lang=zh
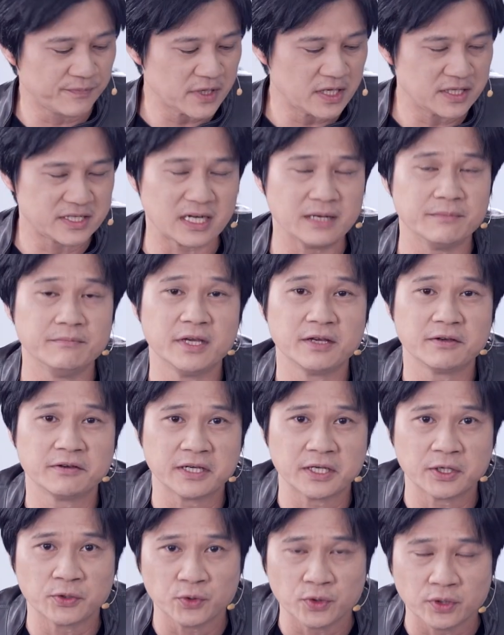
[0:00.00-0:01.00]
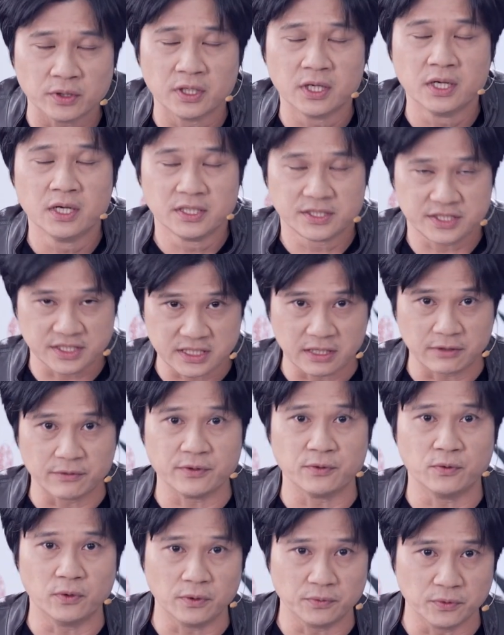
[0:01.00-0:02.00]
在命运音韵，经常我
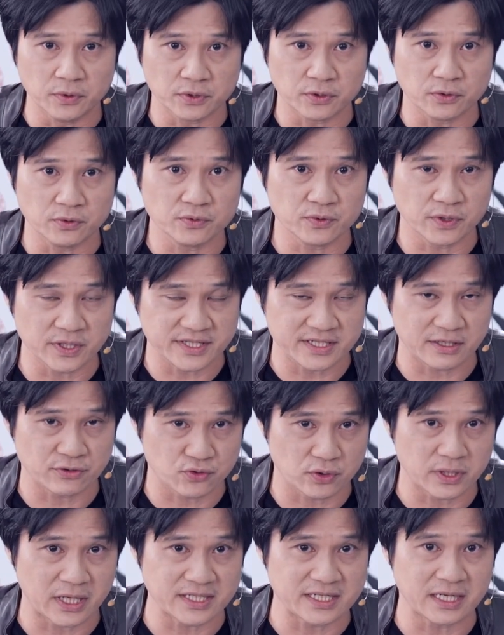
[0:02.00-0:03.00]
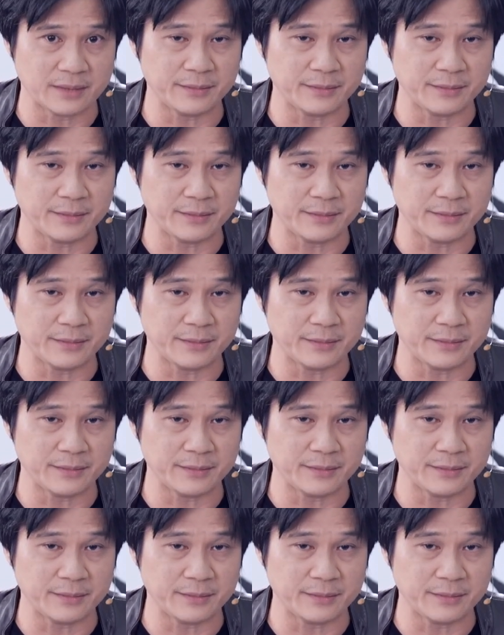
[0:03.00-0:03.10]
我我都会教授大家